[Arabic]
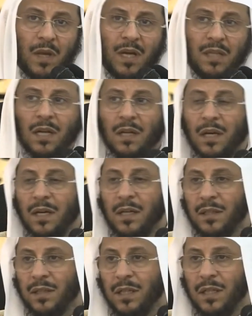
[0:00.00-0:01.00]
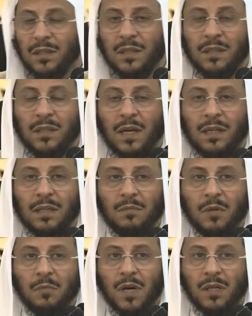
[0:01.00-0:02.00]
على القاعدة التي
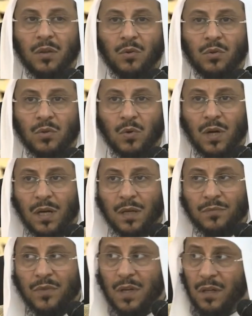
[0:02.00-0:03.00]
دائما ما نذكرها